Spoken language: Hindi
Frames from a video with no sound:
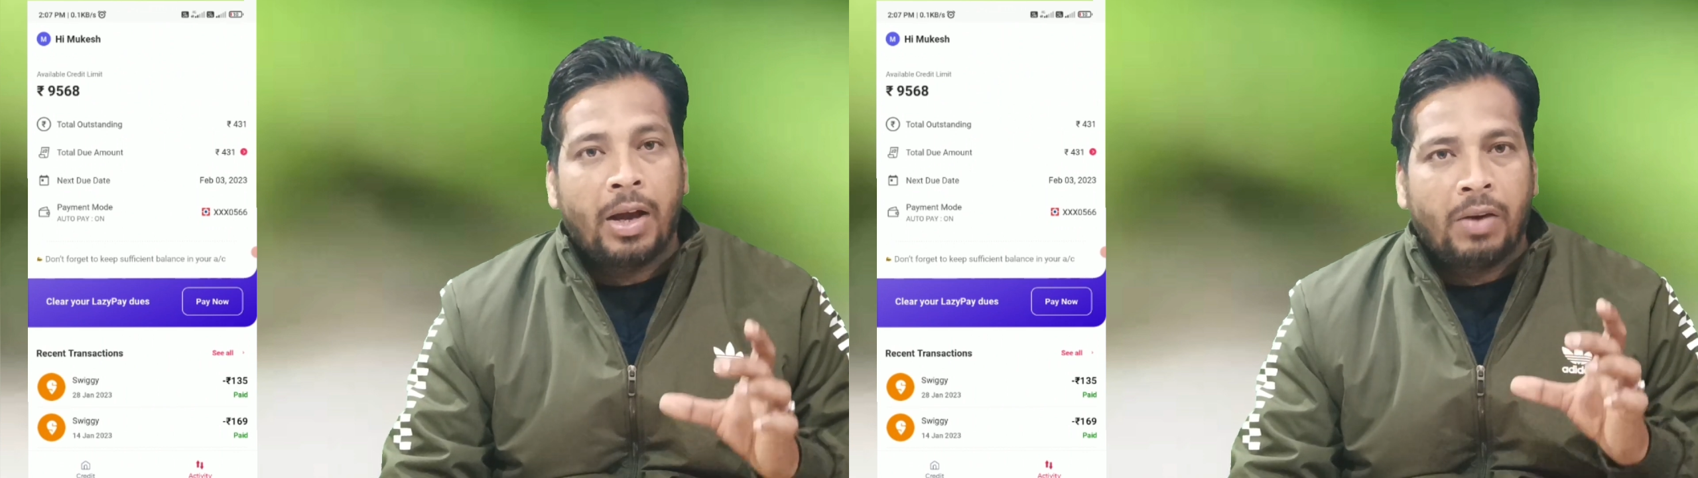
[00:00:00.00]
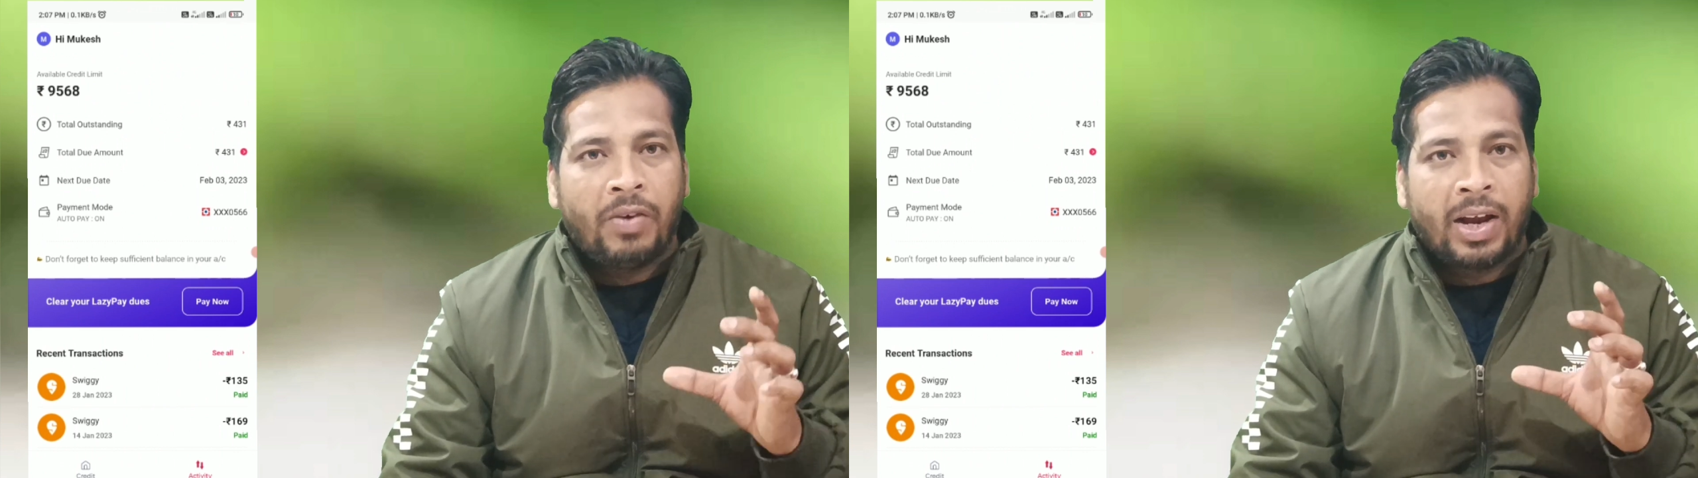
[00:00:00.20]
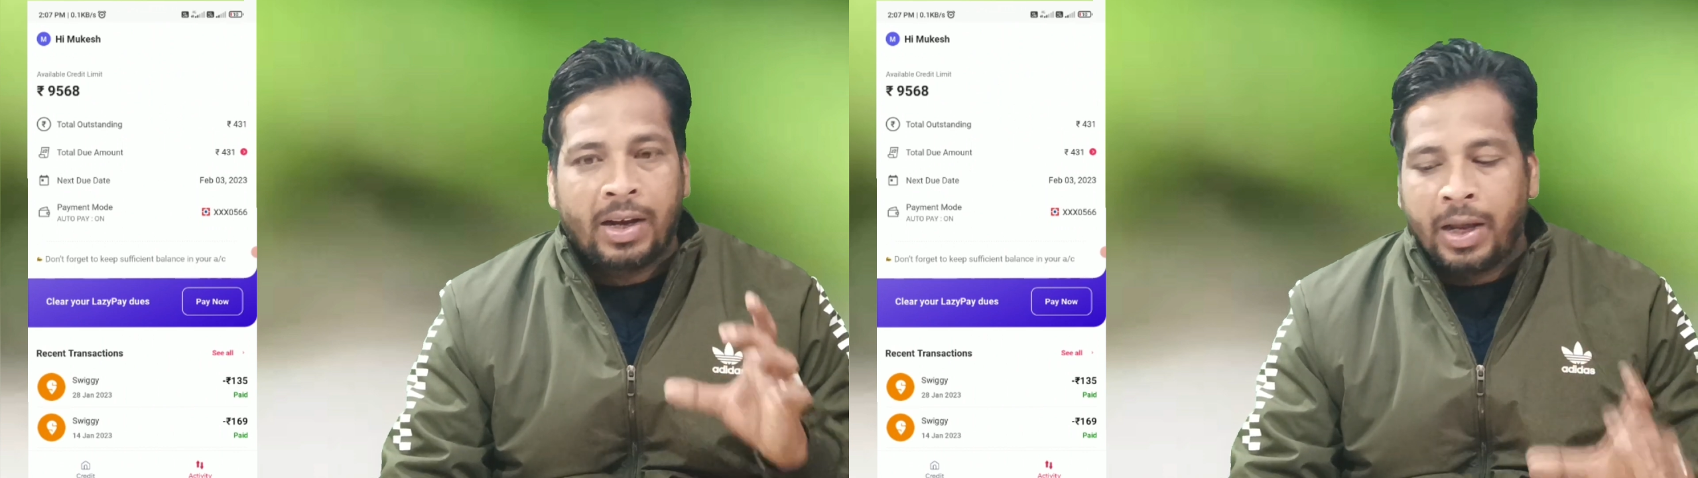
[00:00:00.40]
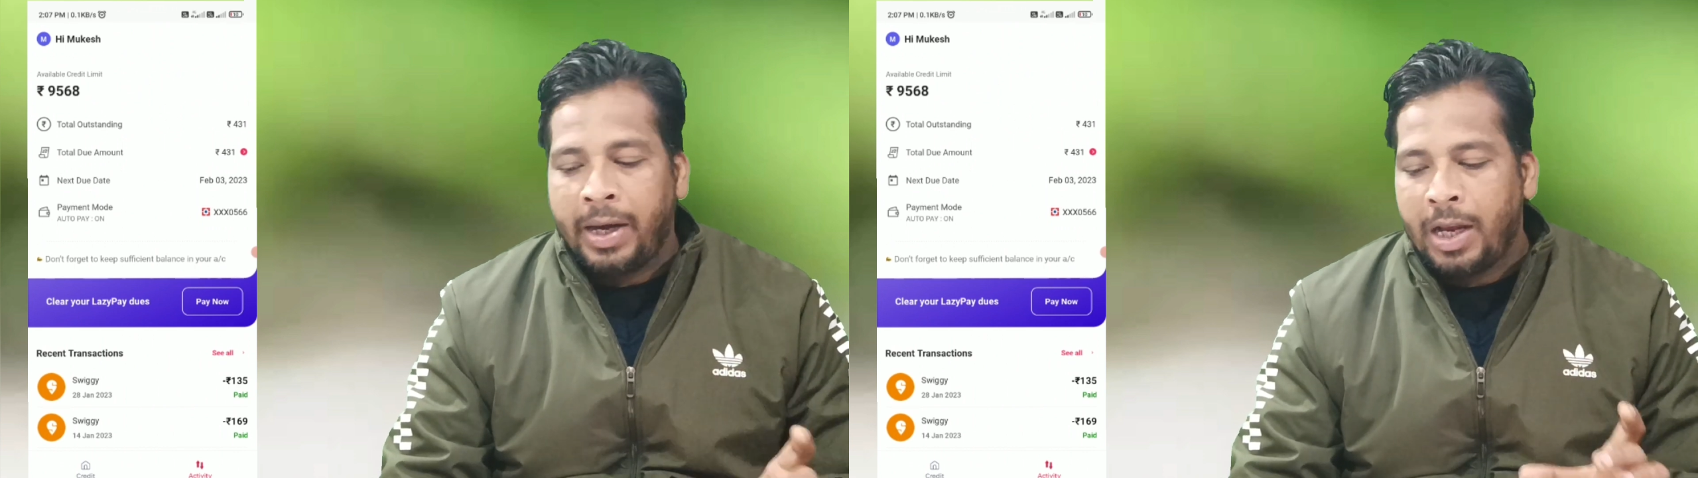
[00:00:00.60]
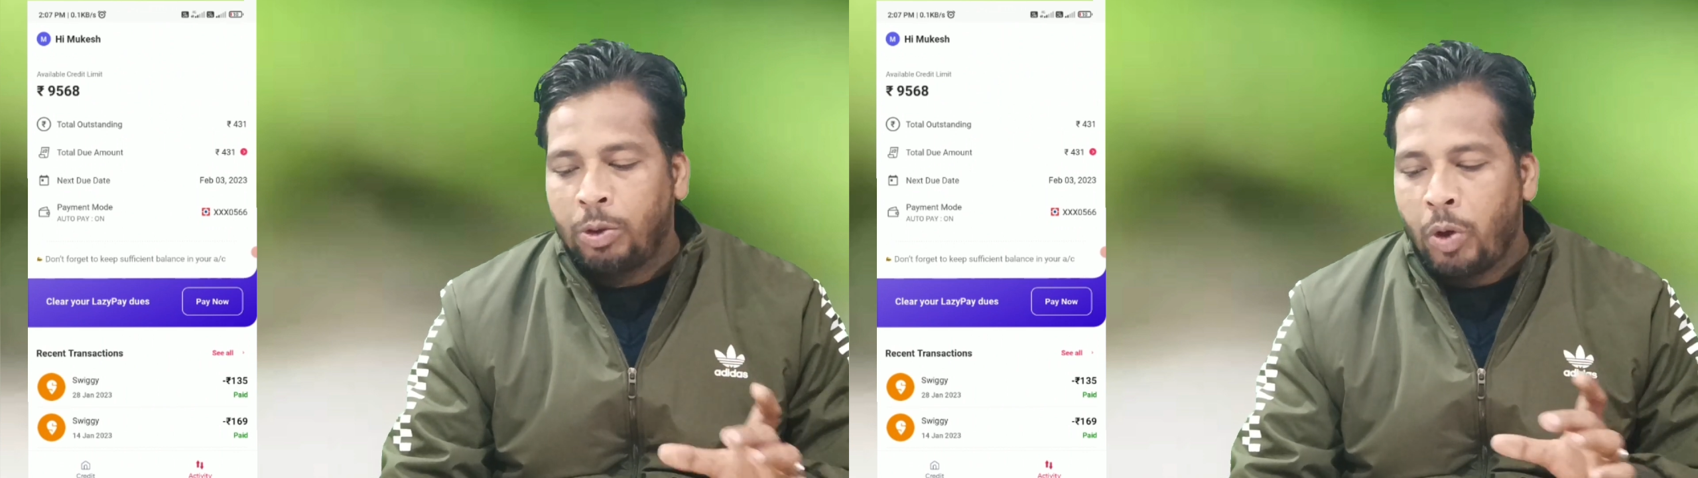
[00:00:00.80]
अगर वर्क कर
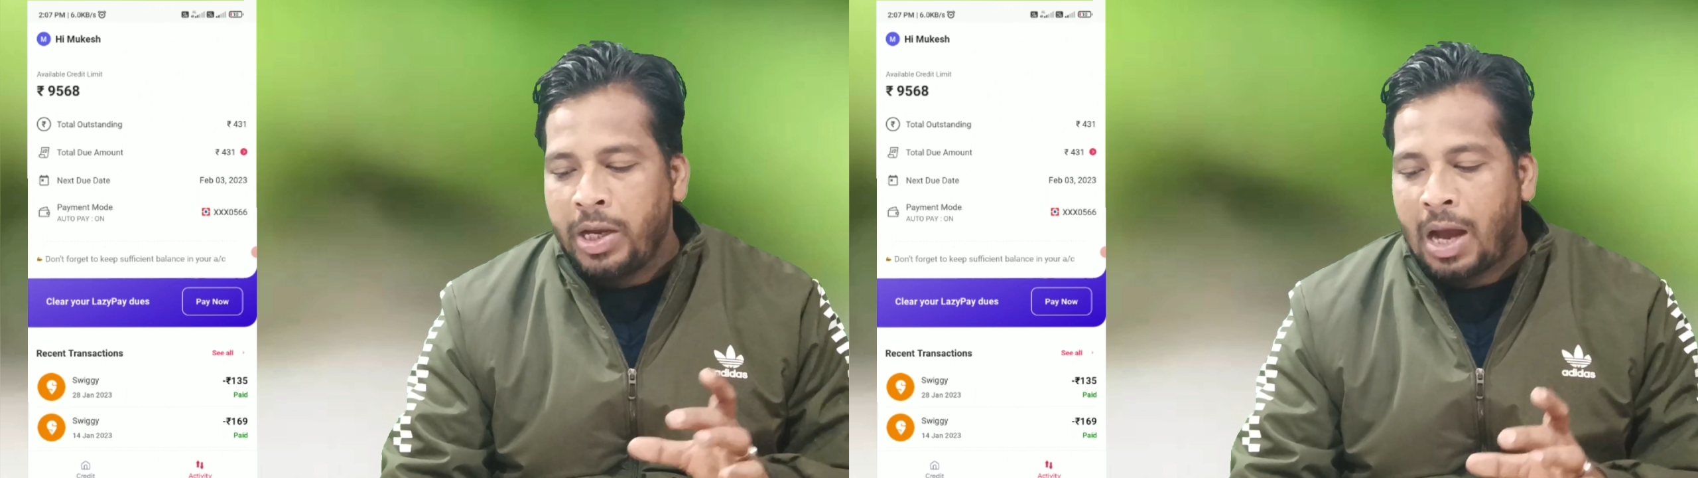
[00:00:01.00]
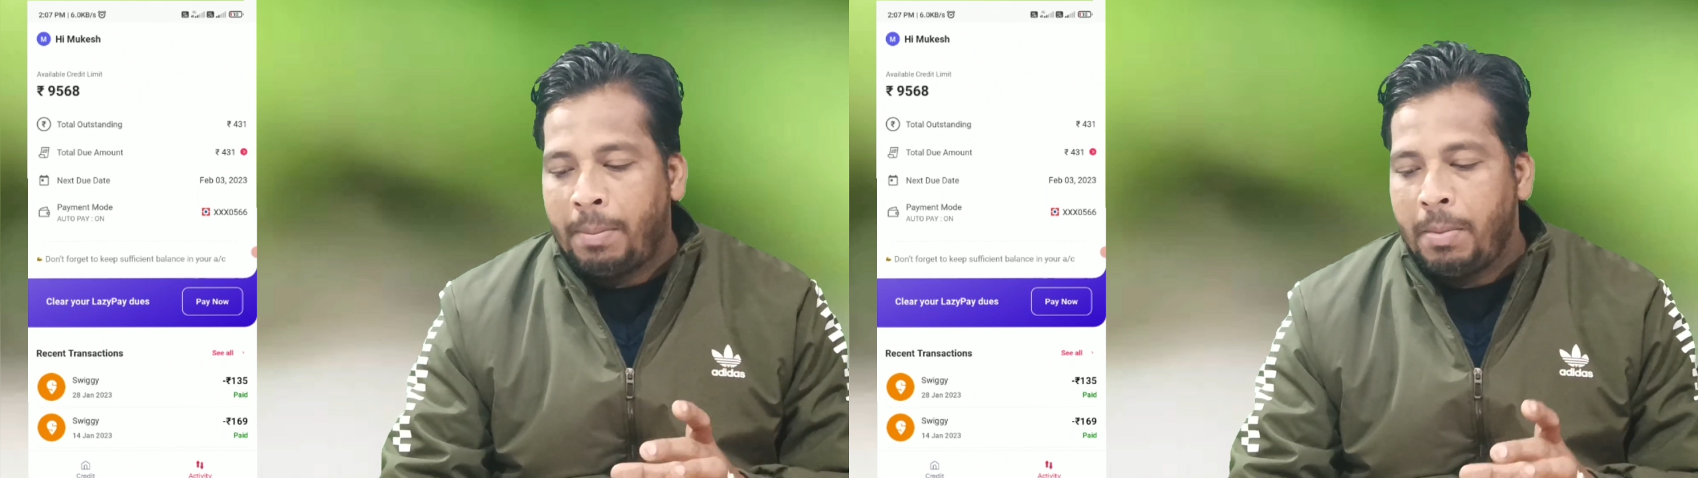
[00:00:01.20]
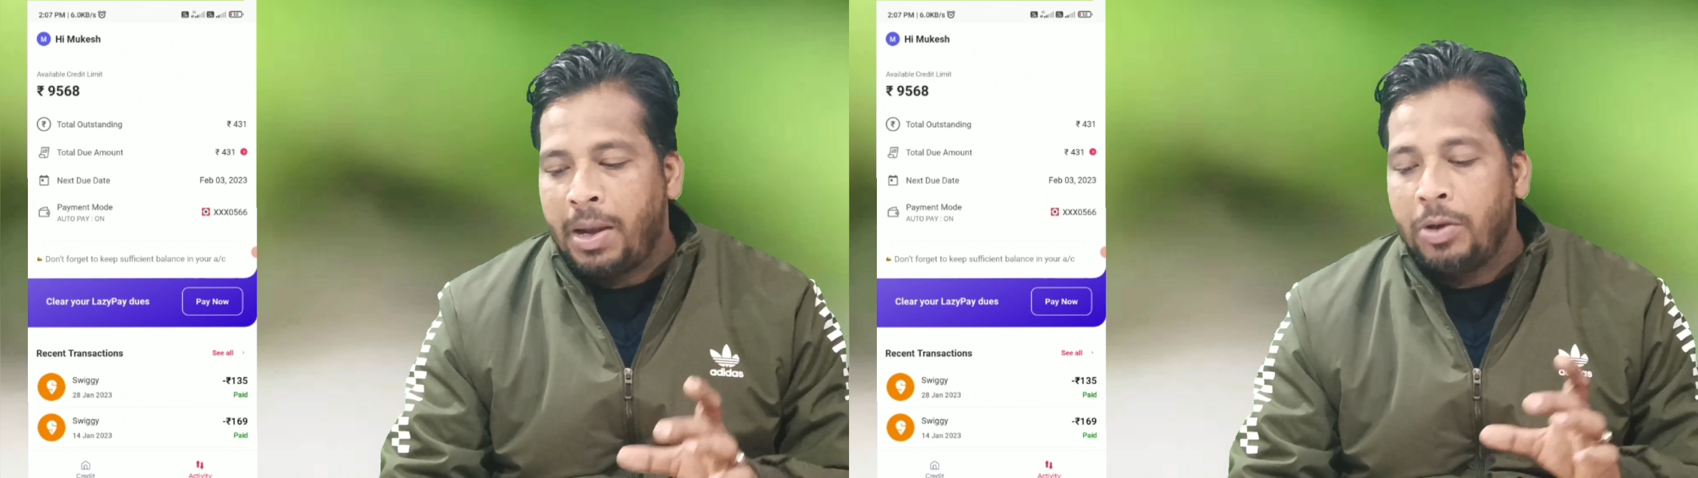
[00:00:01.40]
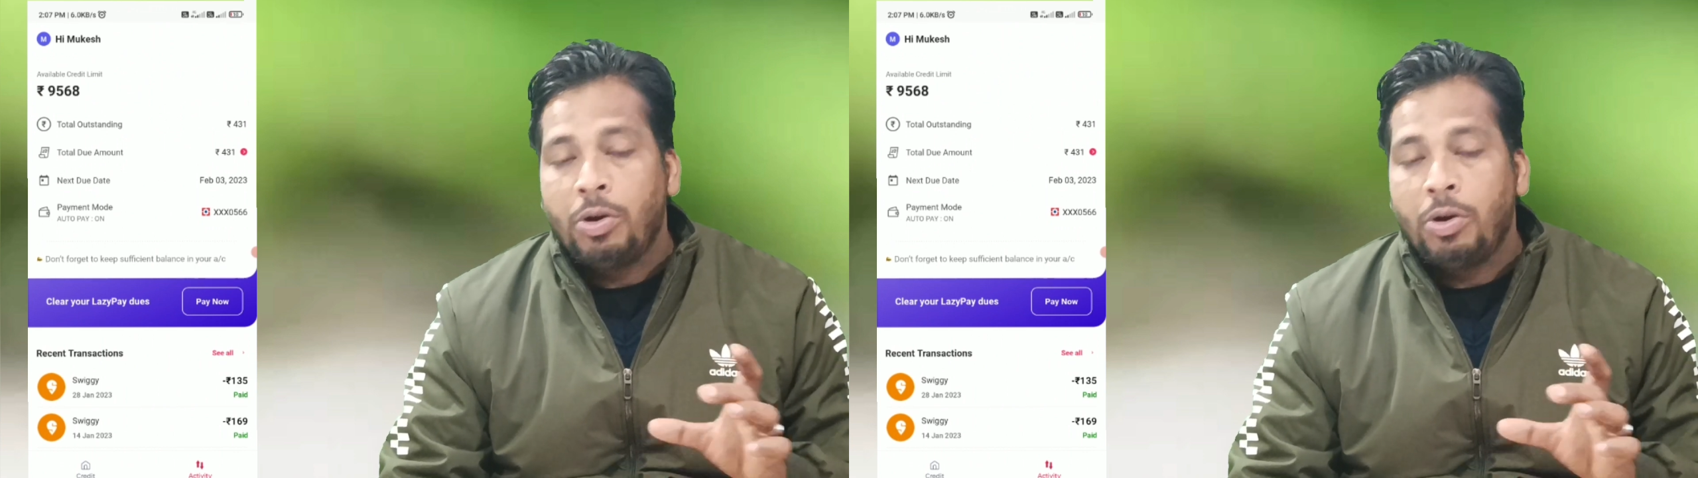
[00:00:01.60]
रही है तो ही यहाँ पे मेरा